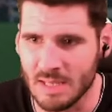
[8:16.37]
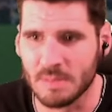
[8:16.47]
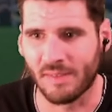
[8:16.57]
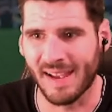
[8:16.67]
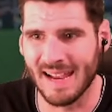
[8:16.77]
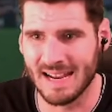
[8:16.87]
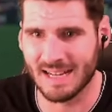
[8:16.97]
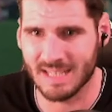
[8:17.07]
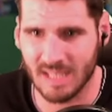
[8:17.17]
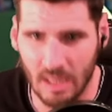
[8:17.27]
ça va
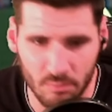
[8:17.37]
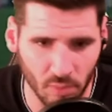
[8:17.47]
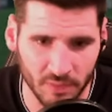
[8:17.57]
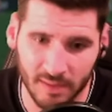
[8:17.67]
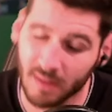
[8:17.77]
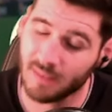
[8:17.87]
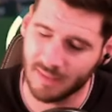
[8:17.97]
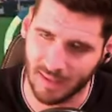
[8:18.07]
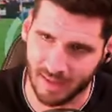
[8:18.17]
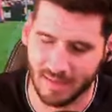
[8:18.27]
extrêmement vite.
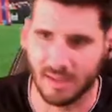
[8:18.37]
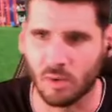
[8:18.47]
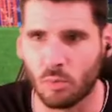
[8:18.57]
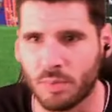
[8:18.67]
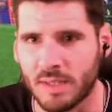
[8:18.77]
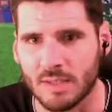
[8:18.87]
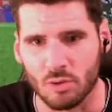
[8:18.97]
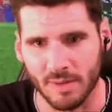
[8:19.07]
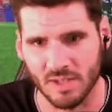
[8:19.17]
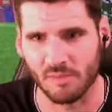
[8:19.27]
Très, très compliqué ce
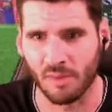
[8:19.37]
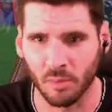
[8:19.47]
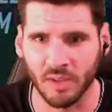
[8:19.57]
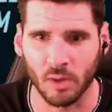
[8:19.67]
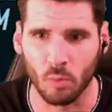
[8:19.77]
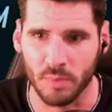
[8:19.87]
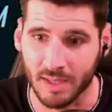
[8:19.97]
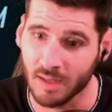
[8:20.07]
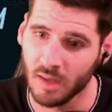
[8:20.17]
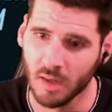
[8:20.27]
match, vraiment très
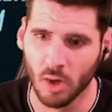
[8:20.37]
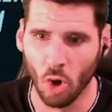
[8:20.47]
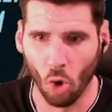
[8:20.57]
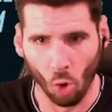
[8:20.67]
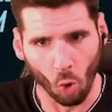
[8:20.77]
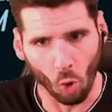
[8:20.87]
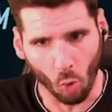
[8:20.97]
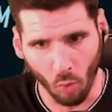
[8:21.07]
compliqué on